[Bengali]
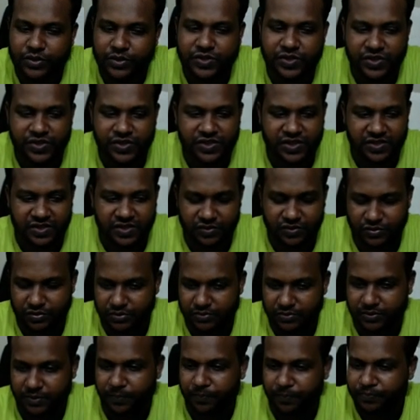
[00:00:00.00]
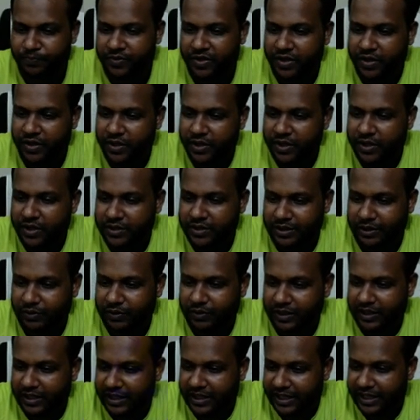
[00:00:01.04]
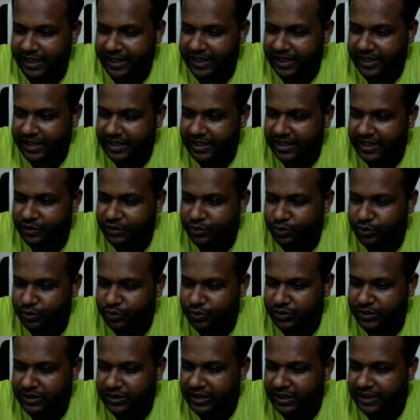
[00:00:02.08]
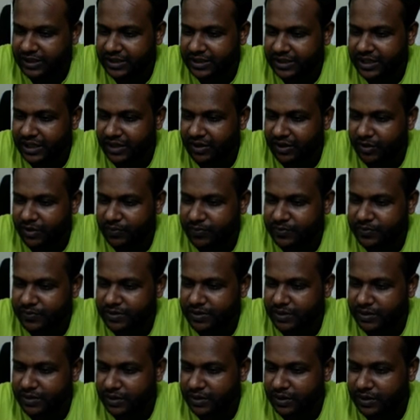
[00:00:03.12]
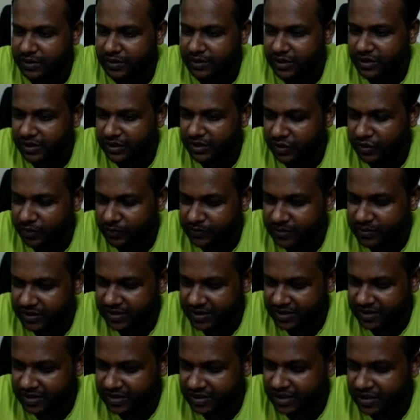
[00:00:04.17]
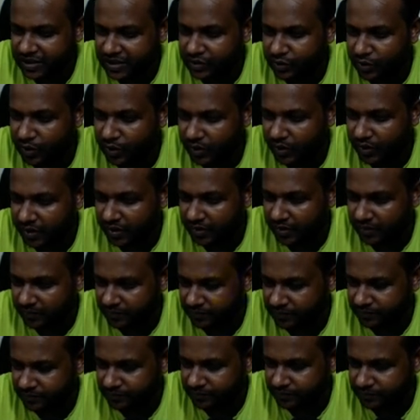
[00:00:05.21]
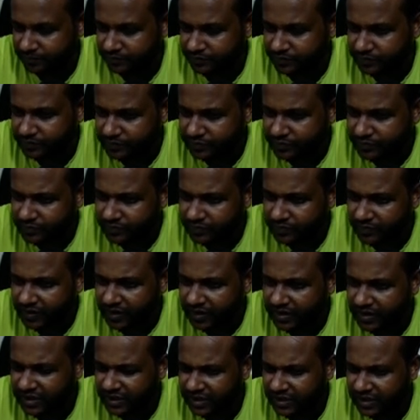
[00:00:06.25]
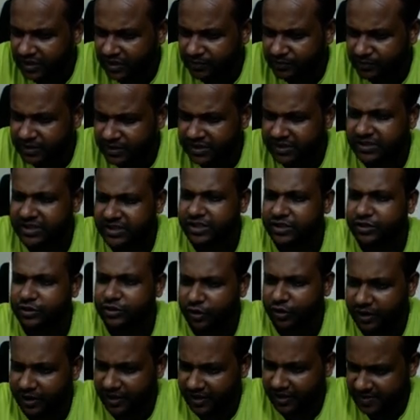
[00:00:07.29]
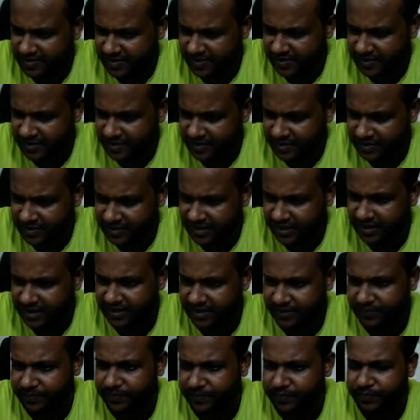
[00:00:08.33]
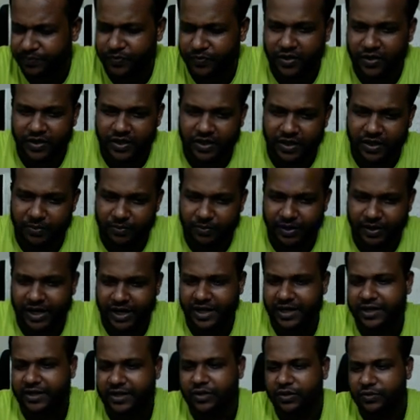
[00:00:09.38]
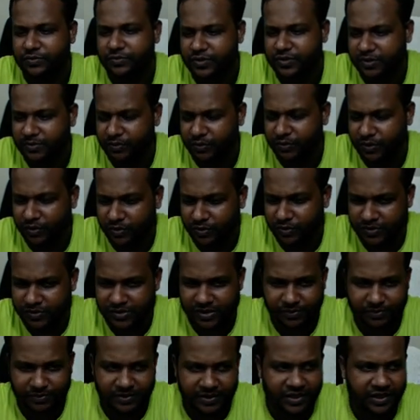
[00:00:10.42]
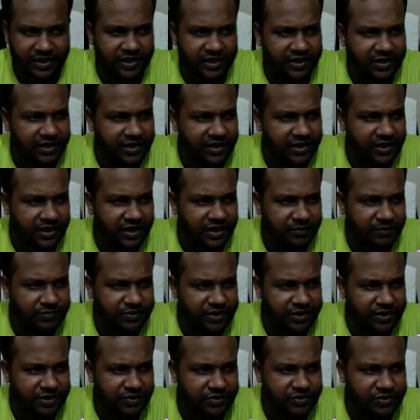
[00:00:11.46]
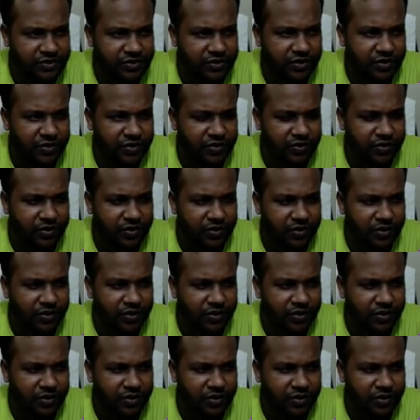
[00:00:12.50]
ওই জিনিসটা জানতে হবে তাহলে এখানে কিন্তু তিনটা তিনটা অবজেক্ট আছে তিন ধরনের তিনটা অবজেক্ট তিন ধরনের আছে তাই না এবং আরেকটা অবজেক্ট মনে করো যে আমি নেই নিলাম সেটা হচ্ছে ধরো